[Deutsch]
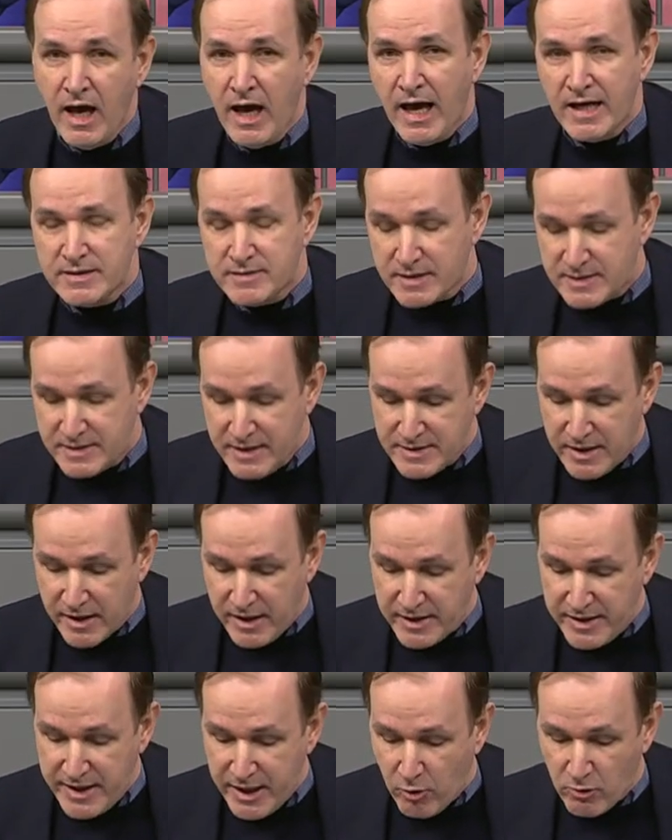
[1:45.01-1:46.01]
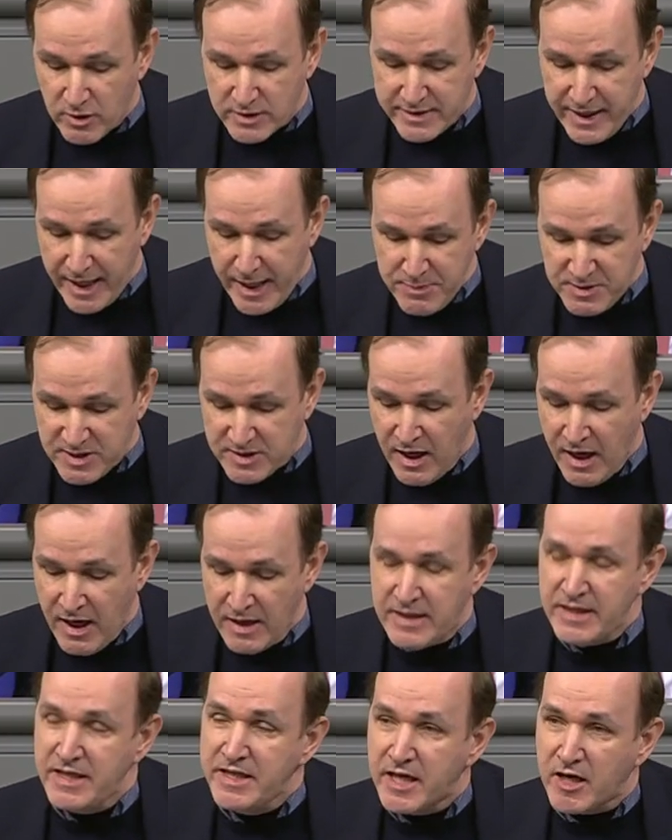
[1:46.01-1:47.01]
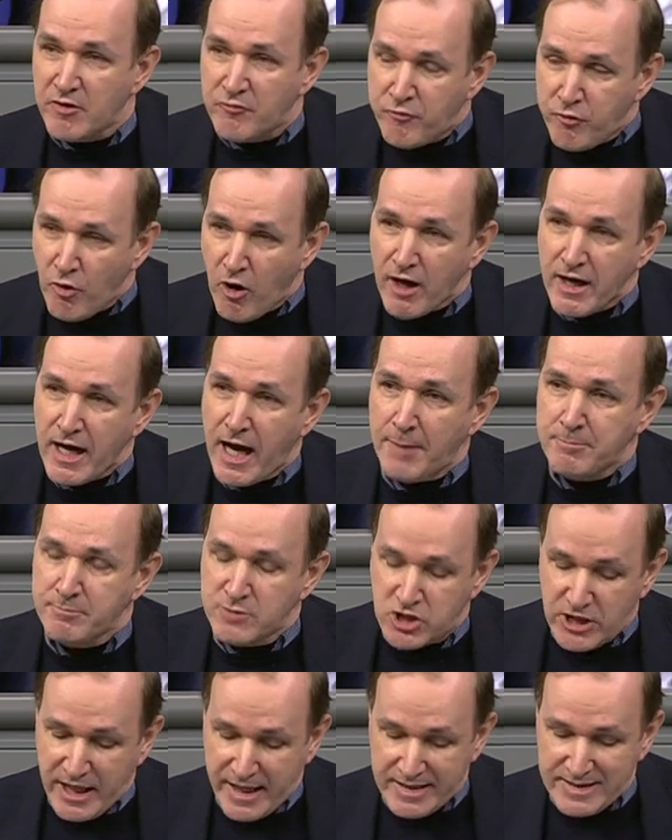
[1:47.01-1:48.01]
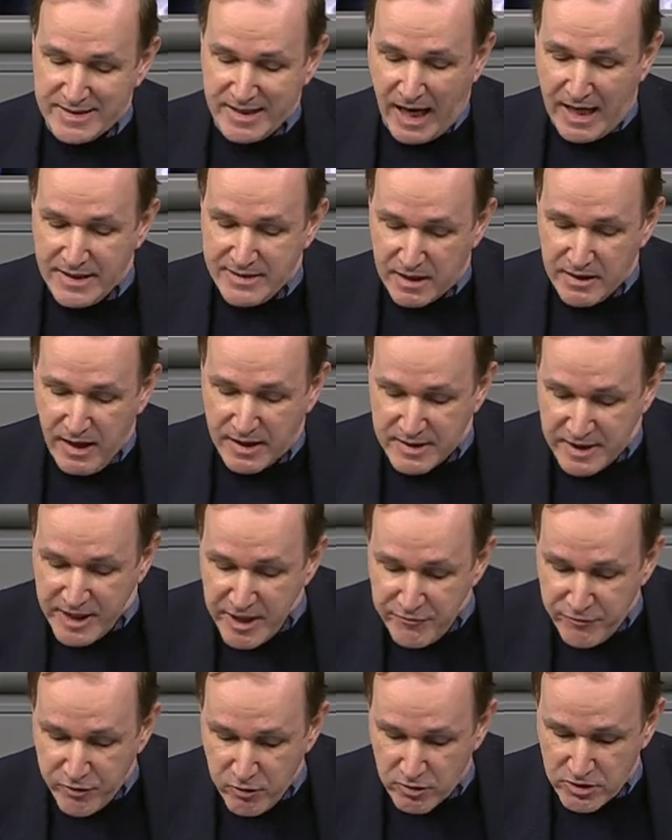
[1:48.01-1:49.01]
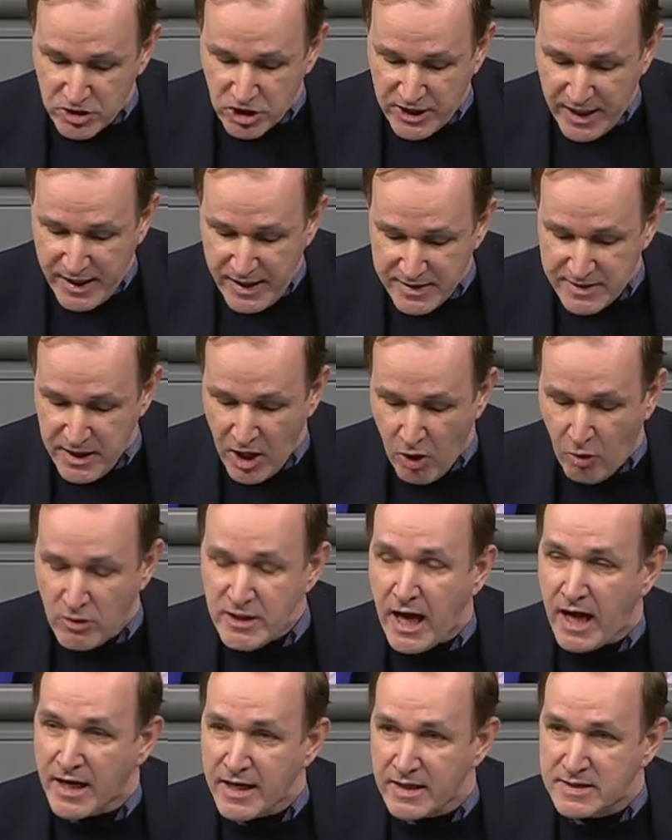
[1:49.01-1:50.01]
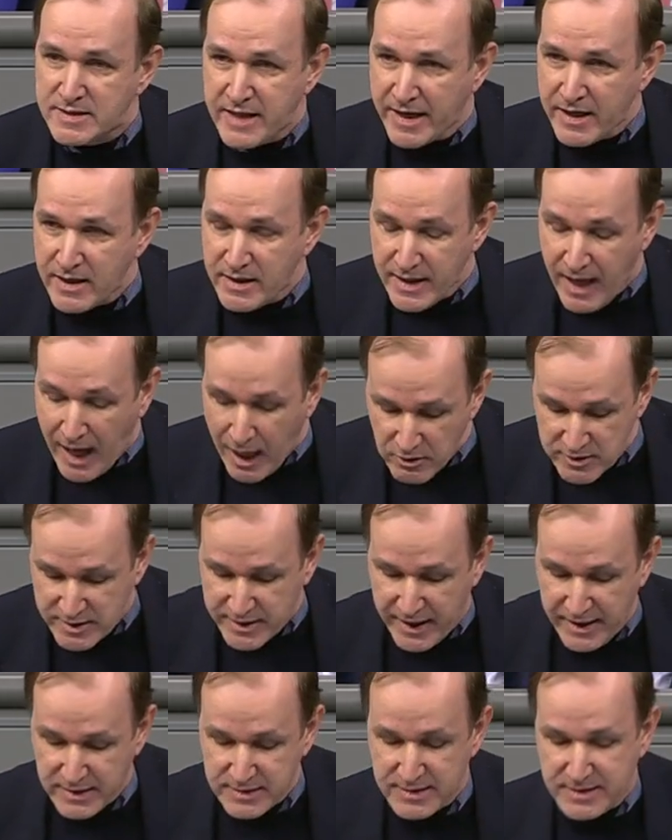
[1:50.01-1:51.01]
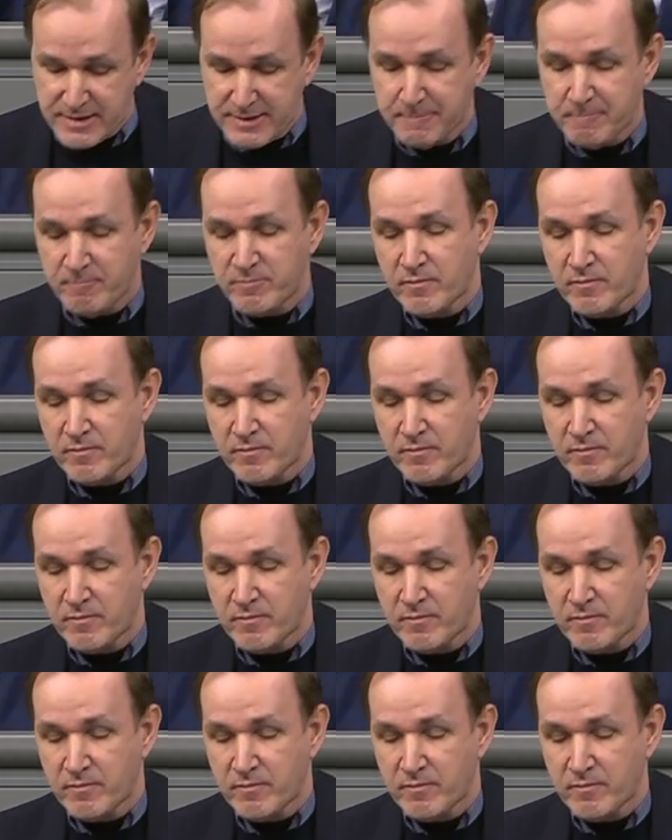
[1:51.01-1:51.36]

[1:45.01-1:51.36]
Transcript: Es ist diese Regierung selbst, die ihre Vorgaben stets alternativlos stellt und Andersdenkende ausgrenzt.